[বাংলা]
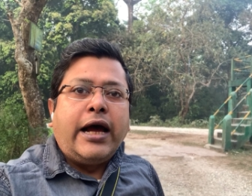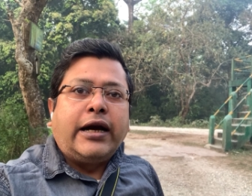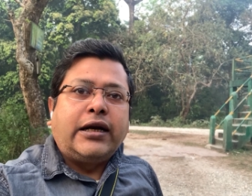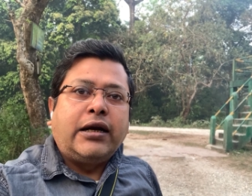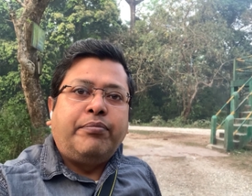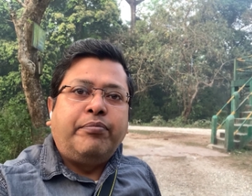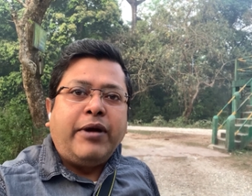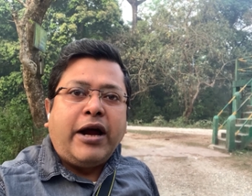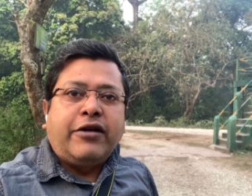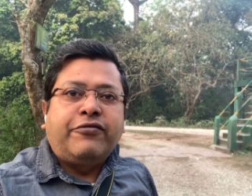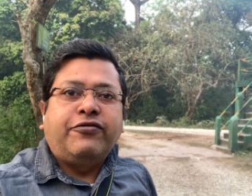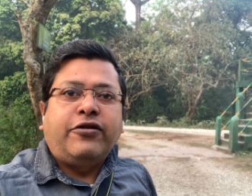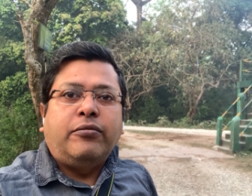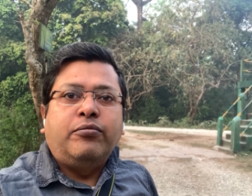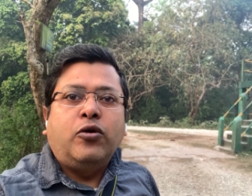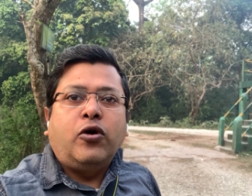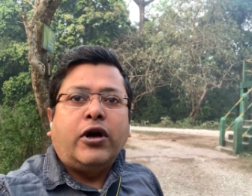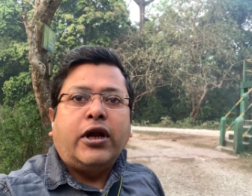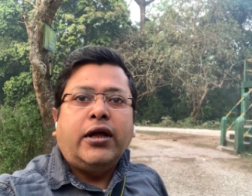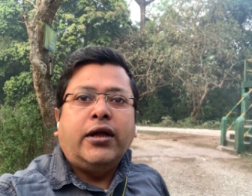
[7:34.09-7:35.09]
একটা
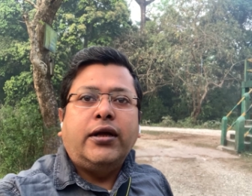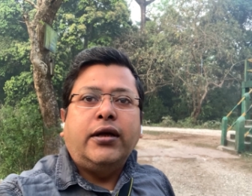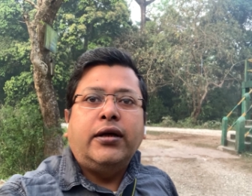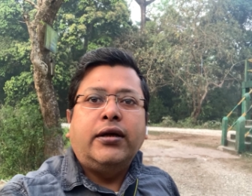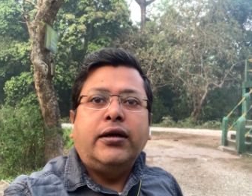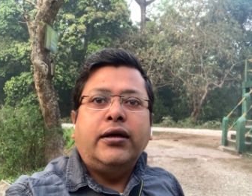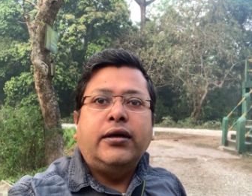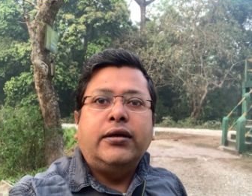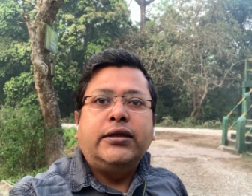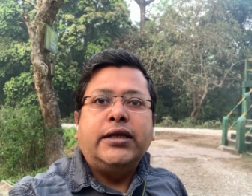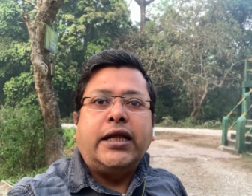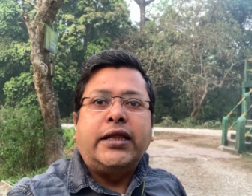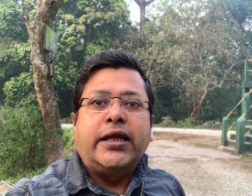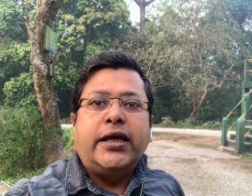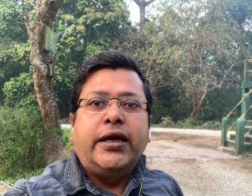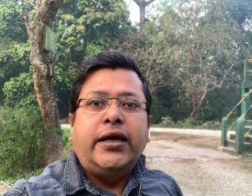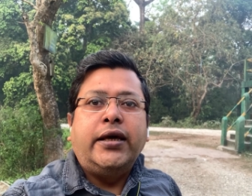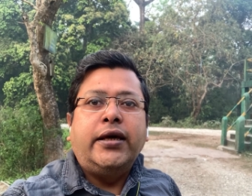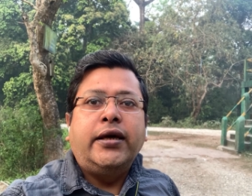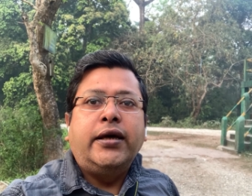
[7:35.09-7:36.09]
প্ল্যাটফর্ম করা
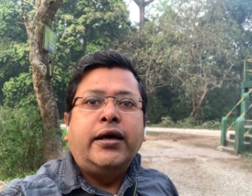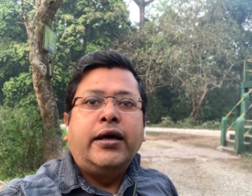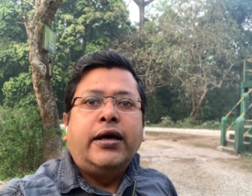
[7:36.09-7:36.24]
যাতে